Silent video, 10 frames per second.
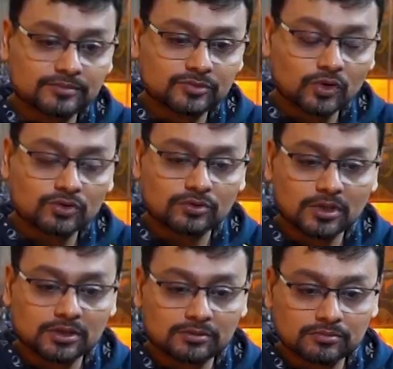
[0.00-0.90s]
তখন
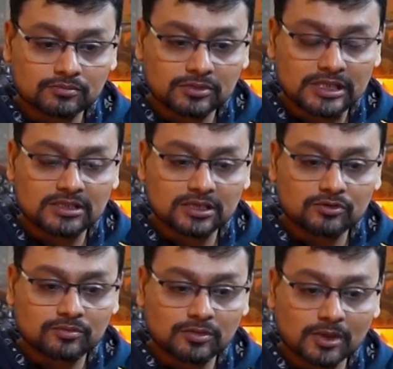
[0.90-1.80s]
তিনটে
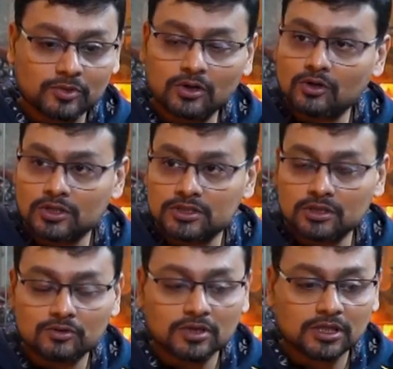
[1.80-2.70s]
খুব নামকরা হল ছিল
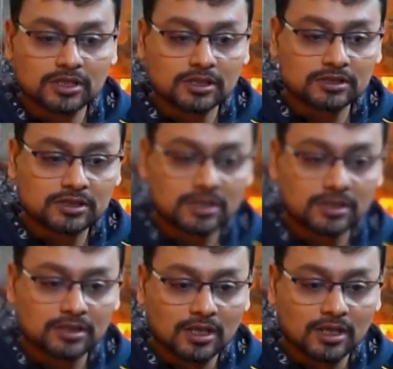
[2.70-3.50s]
কলকাতাতে যেখানে